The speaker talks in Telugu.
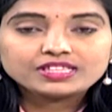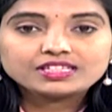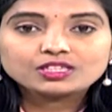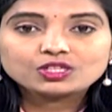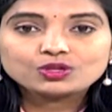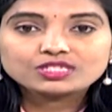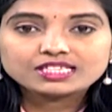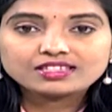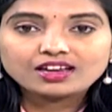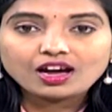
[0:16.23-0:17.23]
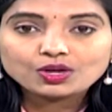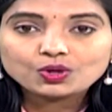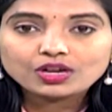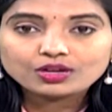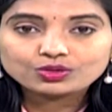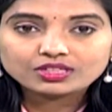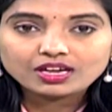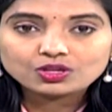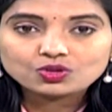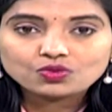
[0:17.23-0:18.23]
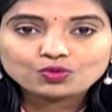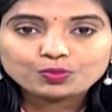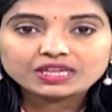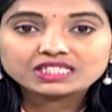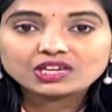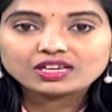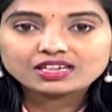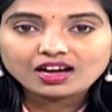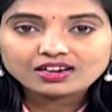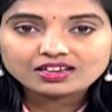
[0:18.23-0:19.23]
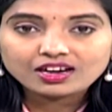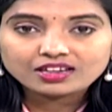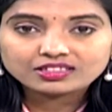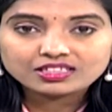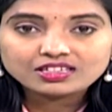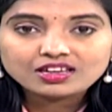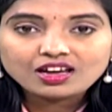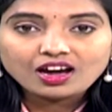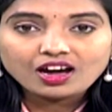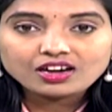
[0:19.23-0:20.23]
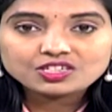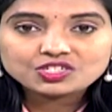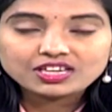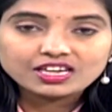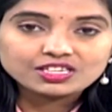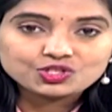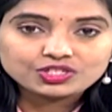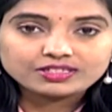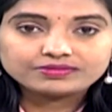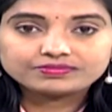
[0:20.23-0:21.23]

విద్యార్థులు చేసిన అఘోర నృత్యాలు ఉపాధ్యాయుల కాగడ హారతి ఆకర్షణగా నిలిచింది